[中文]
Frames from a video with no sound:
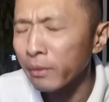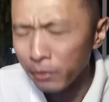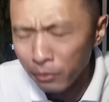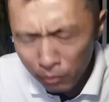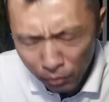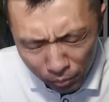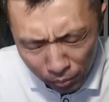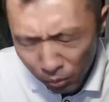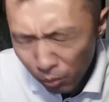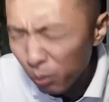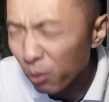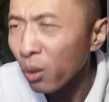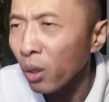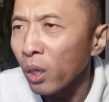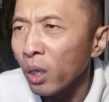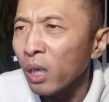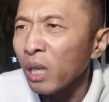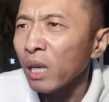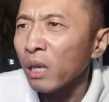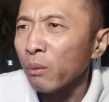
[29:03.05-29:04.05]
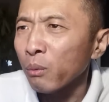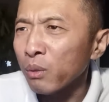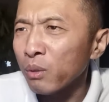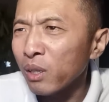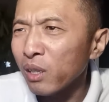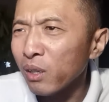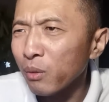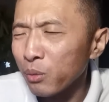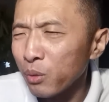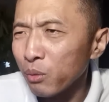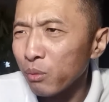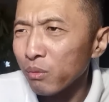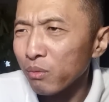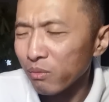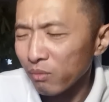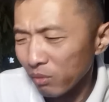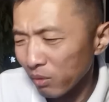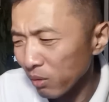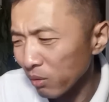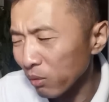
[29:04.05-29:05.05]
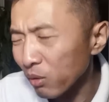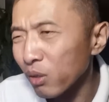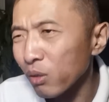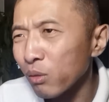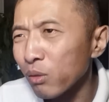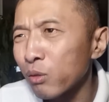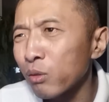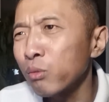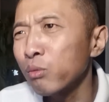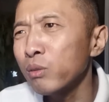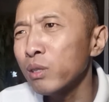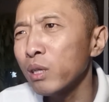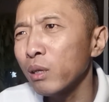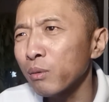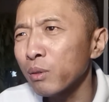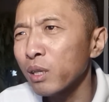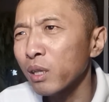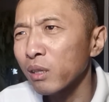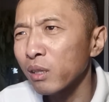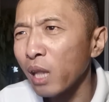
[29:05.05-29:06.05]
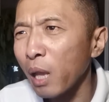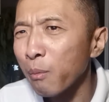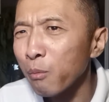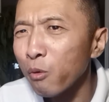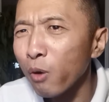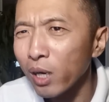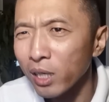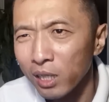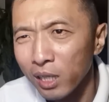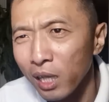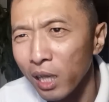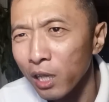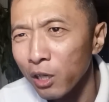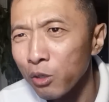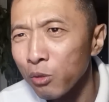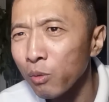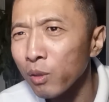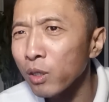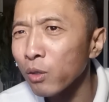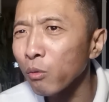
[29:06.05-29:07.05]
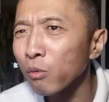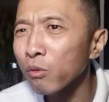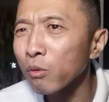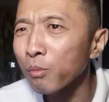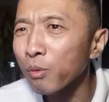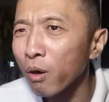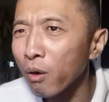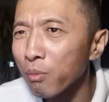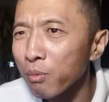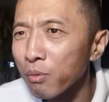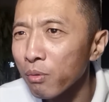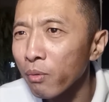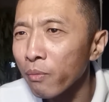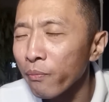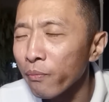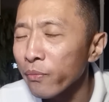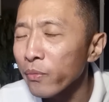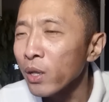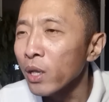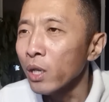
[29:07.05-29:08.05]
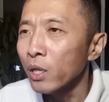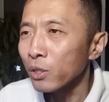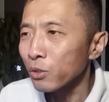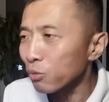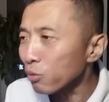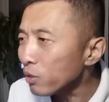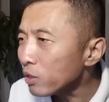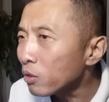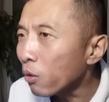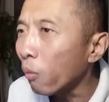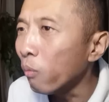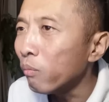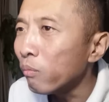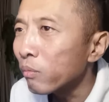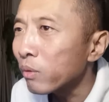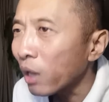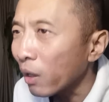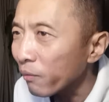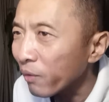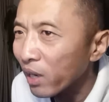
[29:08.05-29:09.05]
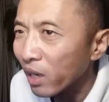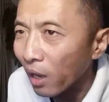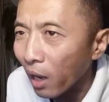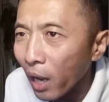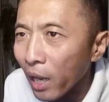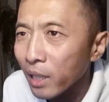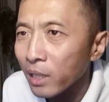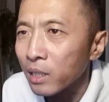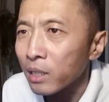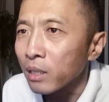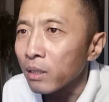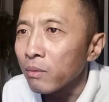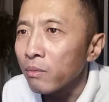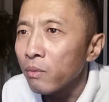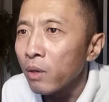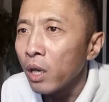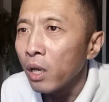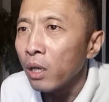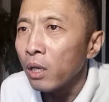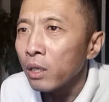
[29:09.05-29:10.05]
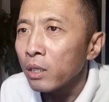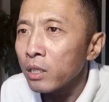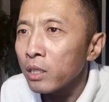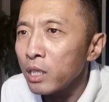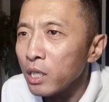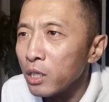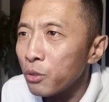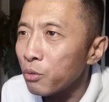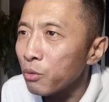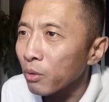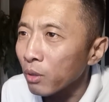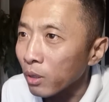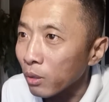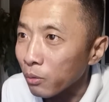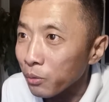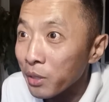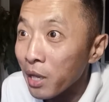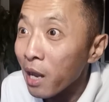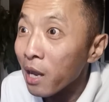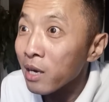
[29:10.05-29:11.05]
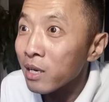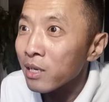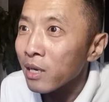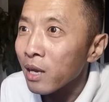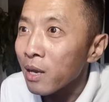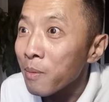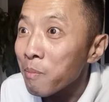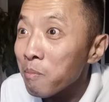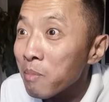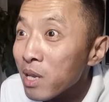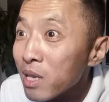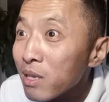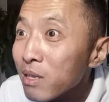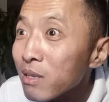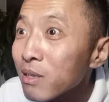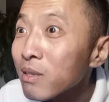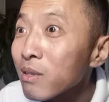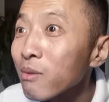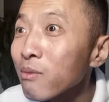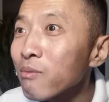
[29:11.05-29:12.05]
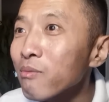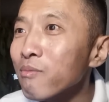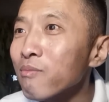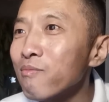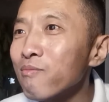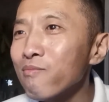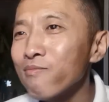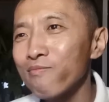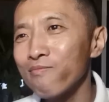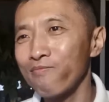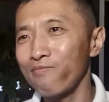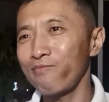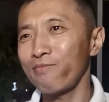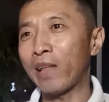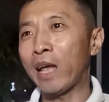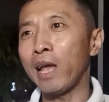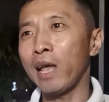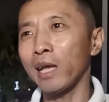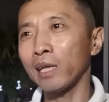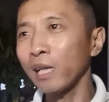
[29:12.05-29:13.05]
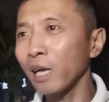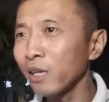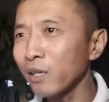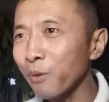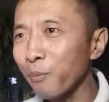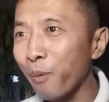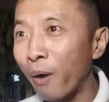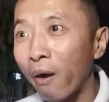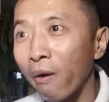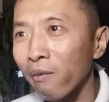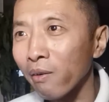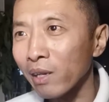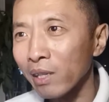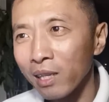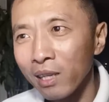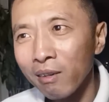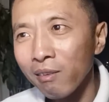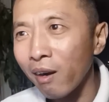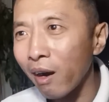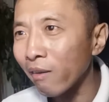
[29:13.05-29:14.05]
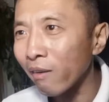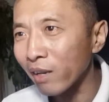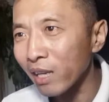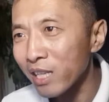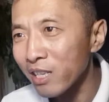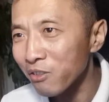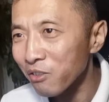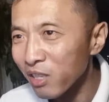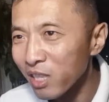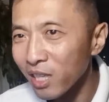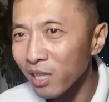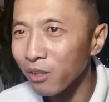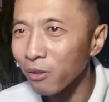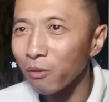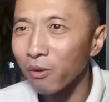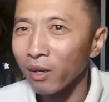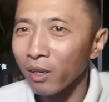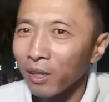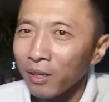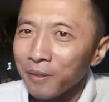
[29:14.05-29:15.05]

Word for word: 那那我那个我想这出去，我在这待不惯之类的，说的东西都不靠谱。最终，他为了爱情，继续留在鞍山，没走。哎呀，他要跑了的话，我跟你说真妥了。